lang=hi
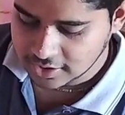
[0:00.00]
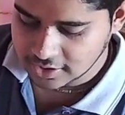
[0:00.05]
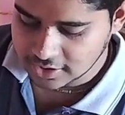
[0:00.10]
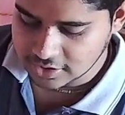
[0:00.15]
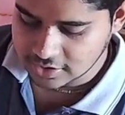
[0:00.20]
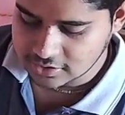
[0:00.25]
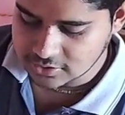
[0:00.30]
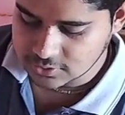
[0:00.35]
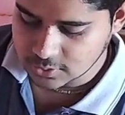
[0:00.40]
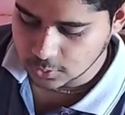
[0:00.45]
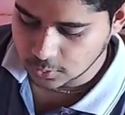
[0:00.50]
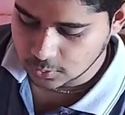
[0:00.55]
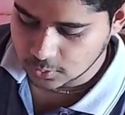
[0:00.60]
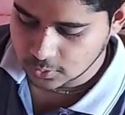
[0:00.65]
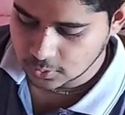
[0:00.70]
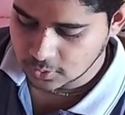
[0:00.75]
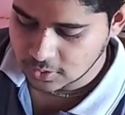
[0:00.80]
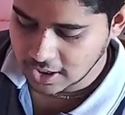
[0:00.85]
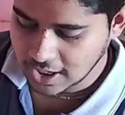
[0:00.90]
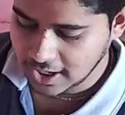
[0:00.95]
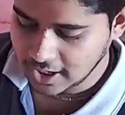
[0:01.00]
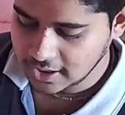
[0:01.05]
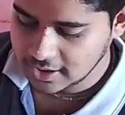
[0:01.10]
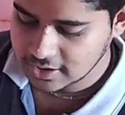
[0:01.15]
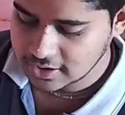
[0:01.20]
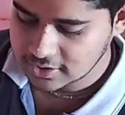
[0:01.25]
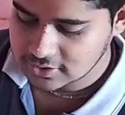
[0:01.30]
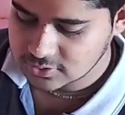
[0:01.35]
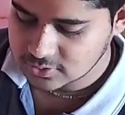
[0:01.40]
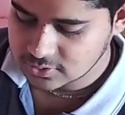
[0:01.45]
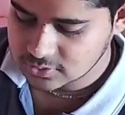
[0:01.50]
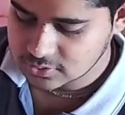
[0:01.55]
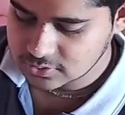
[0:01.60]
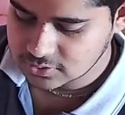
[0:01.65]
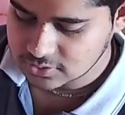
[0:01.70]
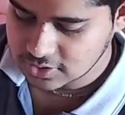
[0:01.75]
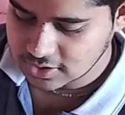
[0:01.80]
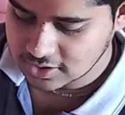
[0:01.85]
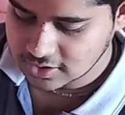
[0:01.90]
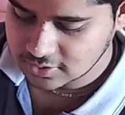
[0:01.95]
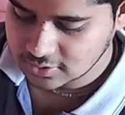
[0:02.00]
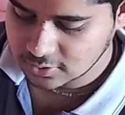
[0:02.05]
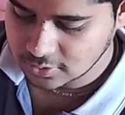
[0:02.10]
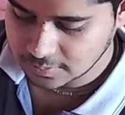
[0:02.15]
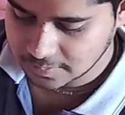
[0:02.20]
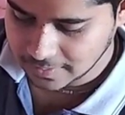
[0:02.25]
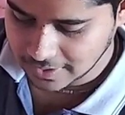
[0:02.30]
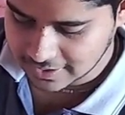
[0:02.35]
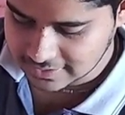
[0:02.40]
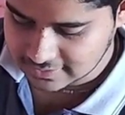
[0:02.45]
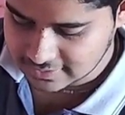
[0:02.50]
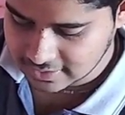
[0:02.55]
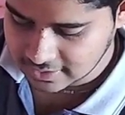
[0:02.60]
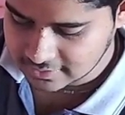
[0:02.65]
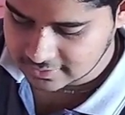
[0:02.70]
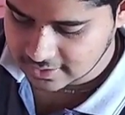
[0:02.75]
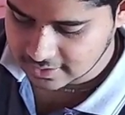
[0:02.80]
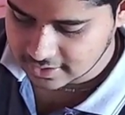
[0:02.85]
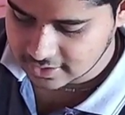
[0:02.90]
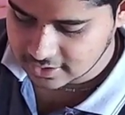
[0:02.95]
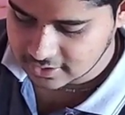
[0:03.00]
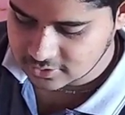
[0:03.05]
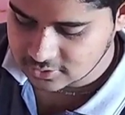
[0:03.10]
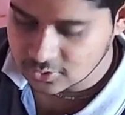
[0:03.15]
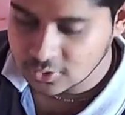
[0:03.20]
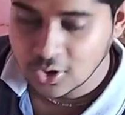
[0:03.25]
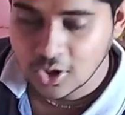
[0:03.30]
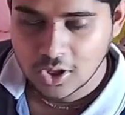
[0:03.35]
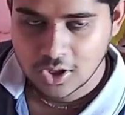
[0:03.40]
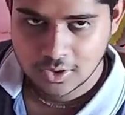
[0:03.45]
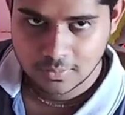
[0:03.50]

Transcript: कि इच्छुक हूँ लाडली जो की कृपा से सकी जो